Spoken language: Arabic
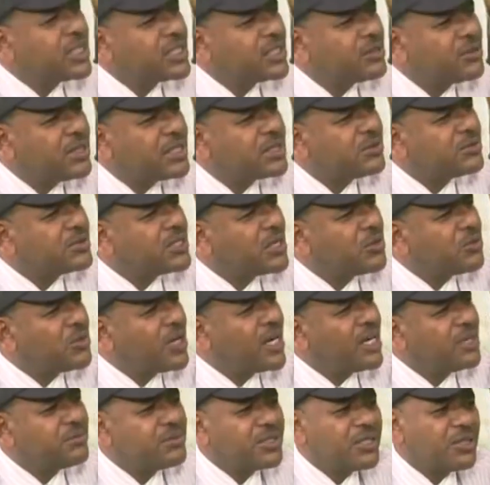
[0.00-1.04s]
مقدم ياسر مزمل
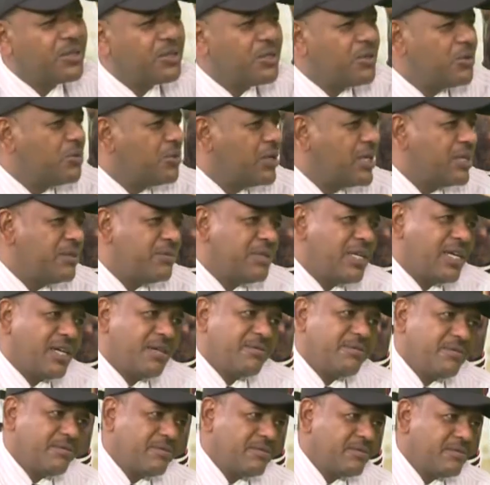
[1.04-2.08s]
واحد منهم هو اللي بيلعب
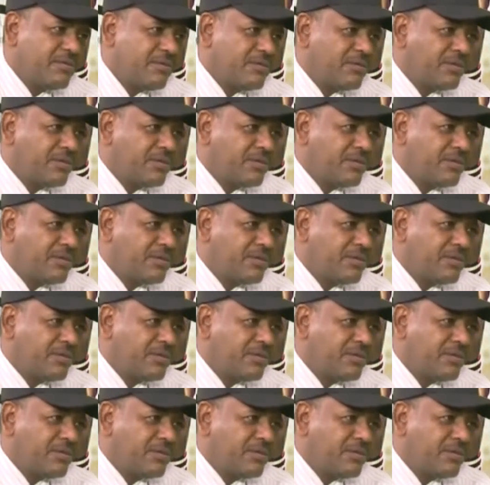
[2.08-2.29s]
طيب